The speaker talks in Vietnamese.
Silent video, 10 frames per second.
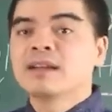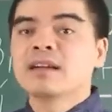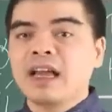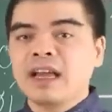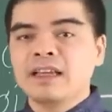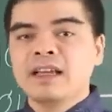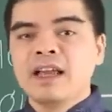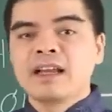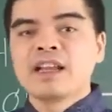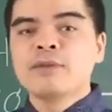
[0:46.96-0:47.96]
Ngược lại,
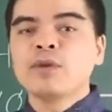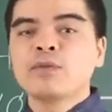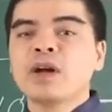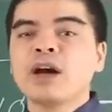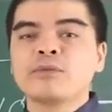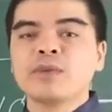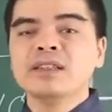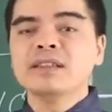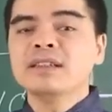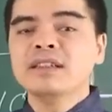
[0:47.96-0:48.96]
nếu mà phối hợp
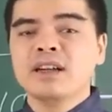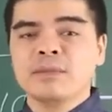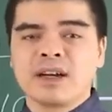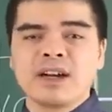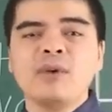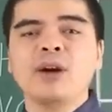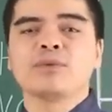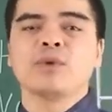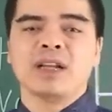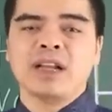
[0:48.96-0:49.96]
với những người mà không
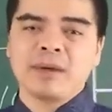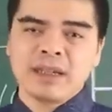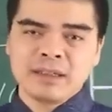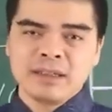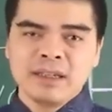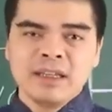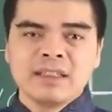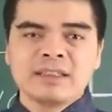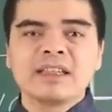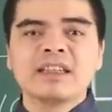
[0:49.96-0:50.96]
hợp tuổi làm ăn
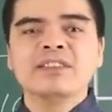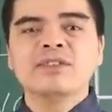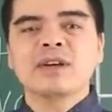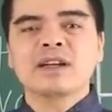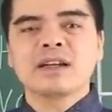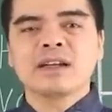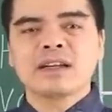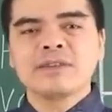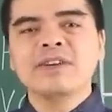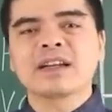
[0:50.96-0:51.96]
sẽ khiến cho
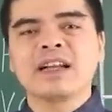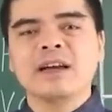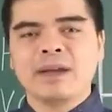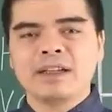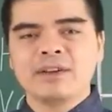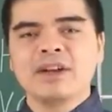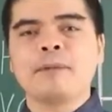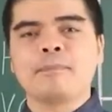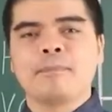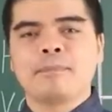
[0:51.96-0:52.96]
cái việc làm ăn nó
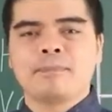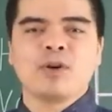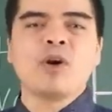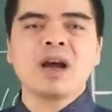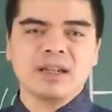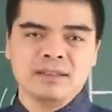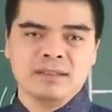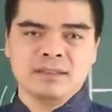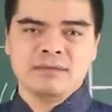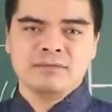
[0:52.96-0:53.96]
gặp khó khăn,
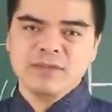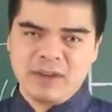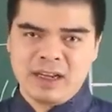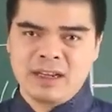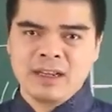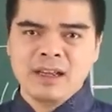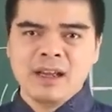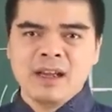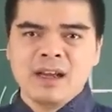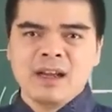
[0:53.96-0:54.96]
vất vả,
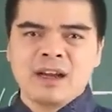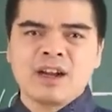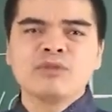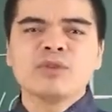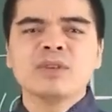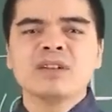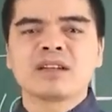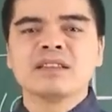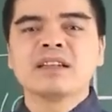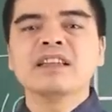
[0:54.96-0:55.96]
à, không thu
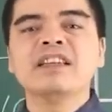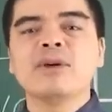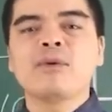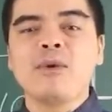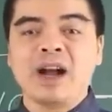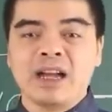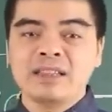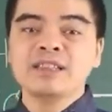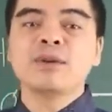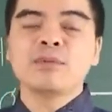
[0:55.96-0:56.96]
được những cái hiệu quả
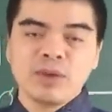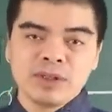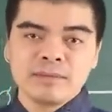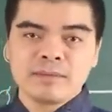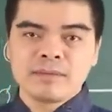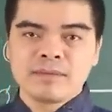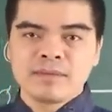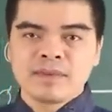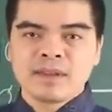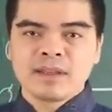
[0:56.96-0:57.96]
như mong muốn.
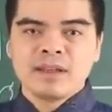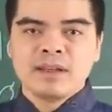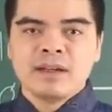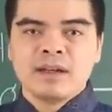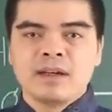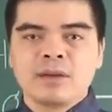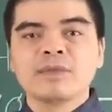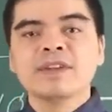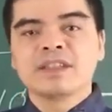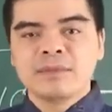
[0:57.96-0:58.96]
À,
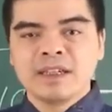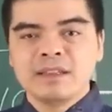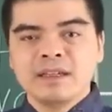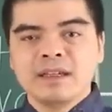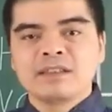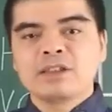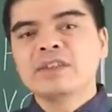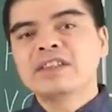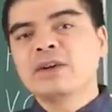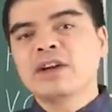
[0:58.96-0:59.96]
quý vị thân mến, trong
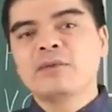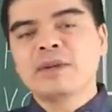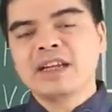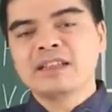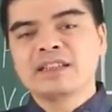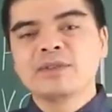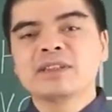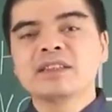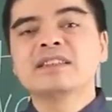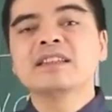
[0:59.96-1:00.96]
video ngày hôm nay thì
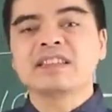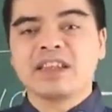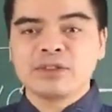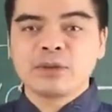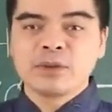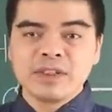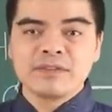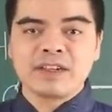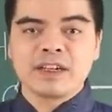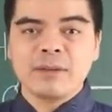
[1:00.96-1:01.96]
tôi sẽ chia sẻ cho
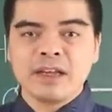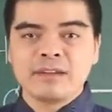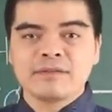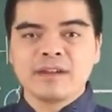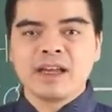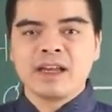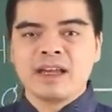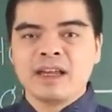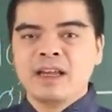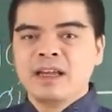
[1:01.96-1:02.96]
vị và các bạn
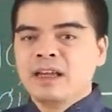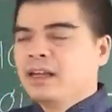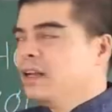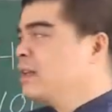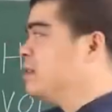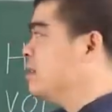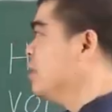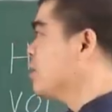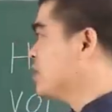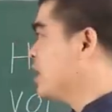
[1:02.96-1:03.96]
về những
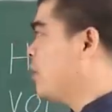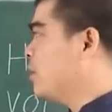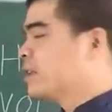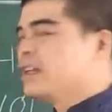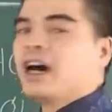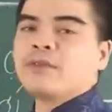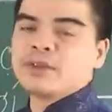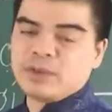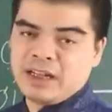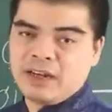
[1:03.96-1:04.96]
người tuổi dậu thì hợp
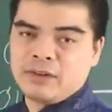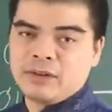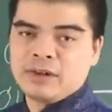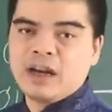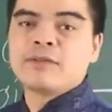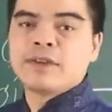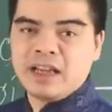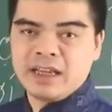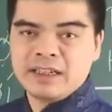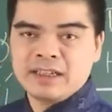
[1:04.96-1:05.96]
với tuổi nào hợp với
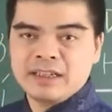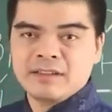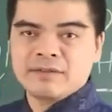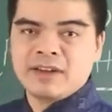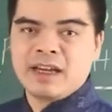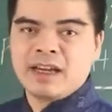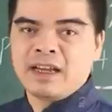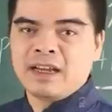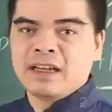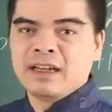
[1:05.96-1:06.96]
ai
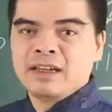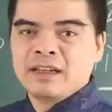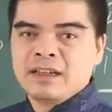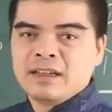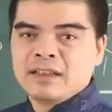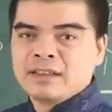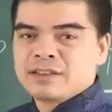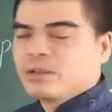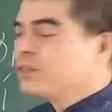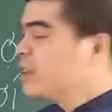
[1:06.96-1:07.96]
và
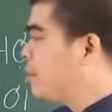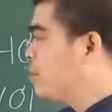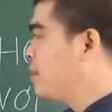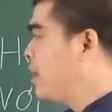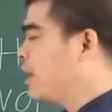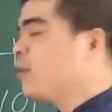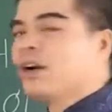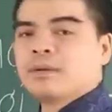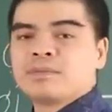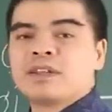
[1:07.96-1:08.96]
trong trường hợp là không
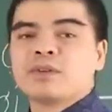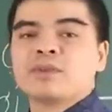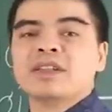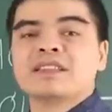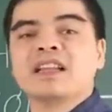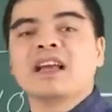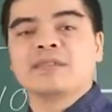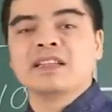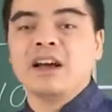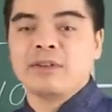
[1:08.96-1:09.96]
hợp thì quý vị sẽ
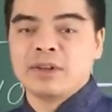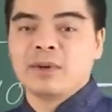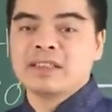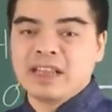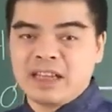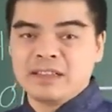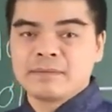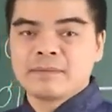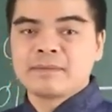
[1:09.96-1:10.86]
làm thế nào để hóa giải